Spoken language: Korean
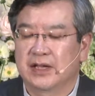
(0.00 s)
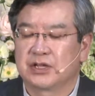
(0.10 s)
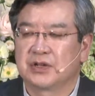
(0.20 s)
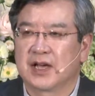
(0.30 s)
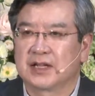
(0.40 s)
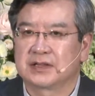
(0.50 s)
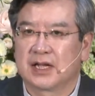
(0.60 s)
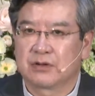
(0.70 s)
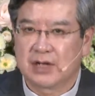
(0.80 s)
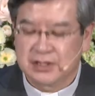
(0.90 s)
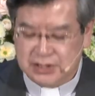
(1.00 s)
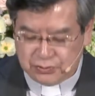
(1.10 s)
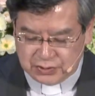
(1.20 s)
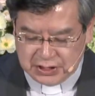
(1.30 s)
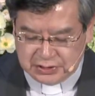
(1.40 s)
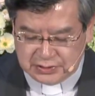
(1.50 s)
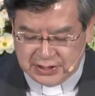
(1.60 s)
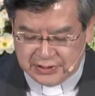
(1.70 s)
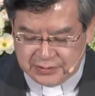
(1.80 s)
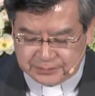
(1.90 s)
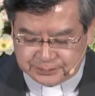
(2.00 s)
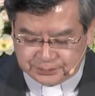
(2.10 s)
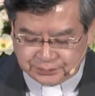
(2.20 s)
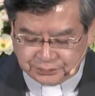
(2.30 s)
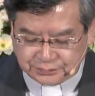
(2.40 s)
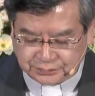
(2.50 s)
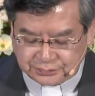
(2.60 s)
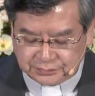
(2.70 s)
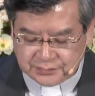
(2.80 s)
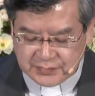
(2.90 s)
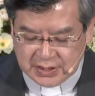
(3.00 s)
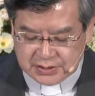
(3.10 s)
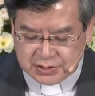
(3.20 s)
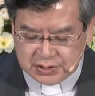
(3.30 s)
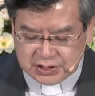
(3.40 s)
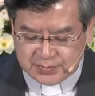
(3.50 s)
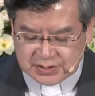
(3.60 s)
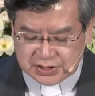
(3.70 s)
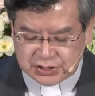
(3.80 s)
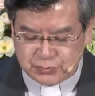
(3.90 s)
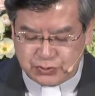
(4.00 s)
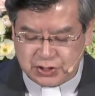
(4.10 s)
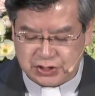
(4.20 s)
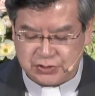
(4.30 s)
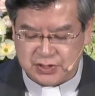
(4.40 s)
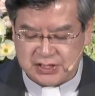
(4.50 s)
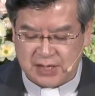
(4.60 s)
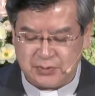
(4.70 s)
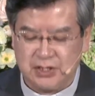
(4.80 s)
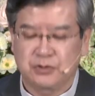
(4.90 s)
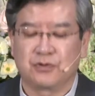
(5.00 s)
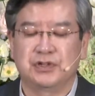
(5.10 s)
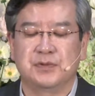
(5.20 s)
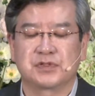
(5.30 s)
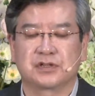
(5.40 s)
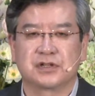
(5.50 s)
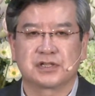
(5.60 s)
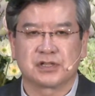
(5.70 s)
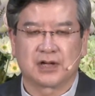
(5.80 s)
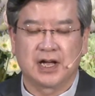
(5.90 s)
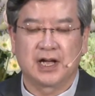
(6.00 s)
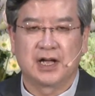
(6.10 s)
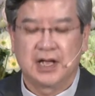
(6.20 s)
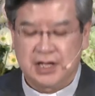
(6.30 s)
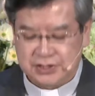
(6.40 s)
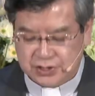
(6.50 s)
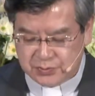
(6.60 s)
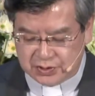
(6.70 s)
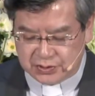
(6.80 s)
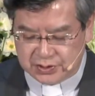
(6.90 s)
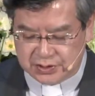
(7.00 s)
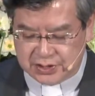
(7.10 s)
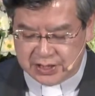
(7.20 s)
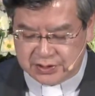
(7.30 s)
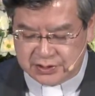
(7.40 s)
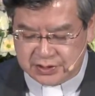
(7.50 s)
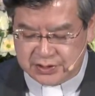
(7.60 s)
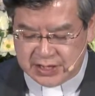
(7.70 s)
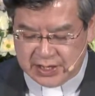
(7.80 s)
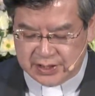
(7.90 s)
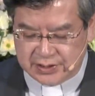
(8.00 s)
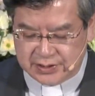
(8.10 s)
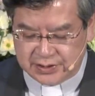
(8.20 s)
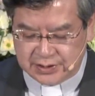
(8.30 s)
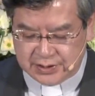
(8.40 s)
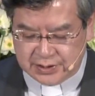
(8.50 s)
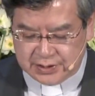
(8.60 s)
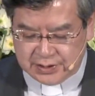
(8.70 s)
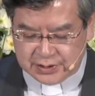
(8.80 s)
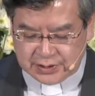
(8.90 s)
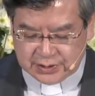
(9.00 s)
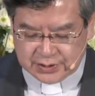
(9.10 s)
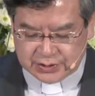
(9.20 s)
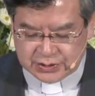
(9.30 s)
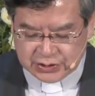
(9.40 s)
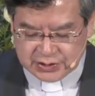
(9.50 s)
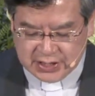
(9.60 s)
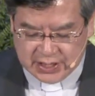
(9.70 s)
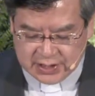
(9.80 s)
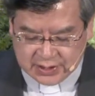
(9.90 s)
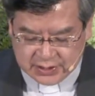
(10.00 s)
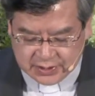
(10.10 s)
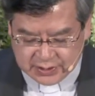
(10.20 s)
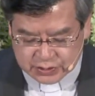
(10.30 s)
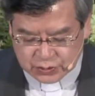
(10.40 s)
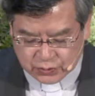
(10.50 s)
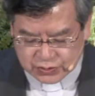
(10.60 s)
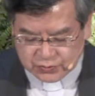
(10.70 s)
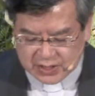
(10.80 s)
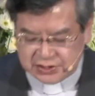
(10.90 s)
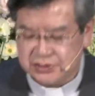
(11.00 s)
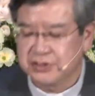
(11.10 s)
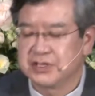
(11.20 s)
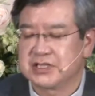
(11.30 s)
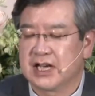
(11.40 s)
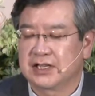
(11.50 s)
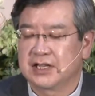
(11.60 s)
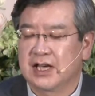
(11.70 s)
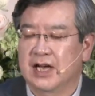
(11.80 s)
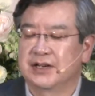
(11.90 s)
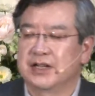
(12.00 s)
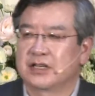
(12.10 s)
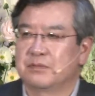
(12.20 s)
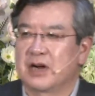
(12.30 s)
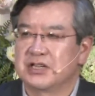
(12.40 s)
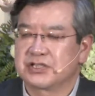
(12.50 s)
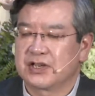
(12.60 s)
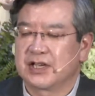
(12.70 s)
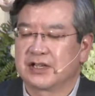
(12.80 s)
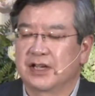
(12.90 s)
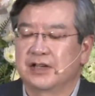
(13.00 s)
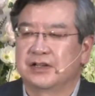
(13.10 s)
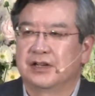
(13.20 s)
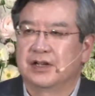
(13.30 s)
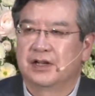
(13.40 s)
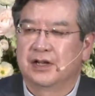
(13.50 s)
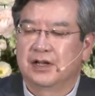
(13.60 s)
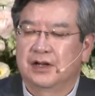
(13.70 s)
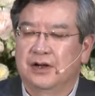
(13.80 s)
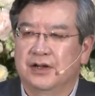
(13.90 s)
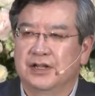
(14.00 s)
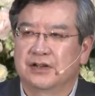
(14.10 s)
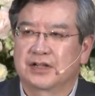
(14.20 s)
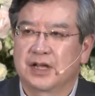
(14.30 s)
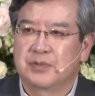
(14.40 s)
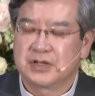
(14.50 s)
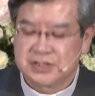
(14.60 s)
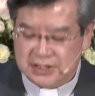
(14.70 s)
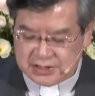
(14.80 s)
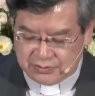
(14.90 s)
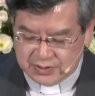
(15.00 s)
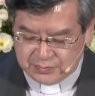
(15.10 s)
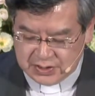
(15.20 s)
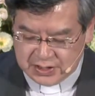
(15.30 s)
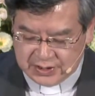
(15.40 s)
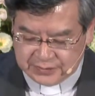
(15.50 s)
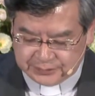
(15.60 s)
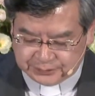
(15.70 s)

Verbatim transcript: 귀가했다고 하는 기록이 있는데요. 1776년 7월 3일 독립선언서가 서명되는 그날 그 전날 어, 조지 와싱턴은 자기 아내 그 말샤에게 어, 이렇게 편지했다고 합니다.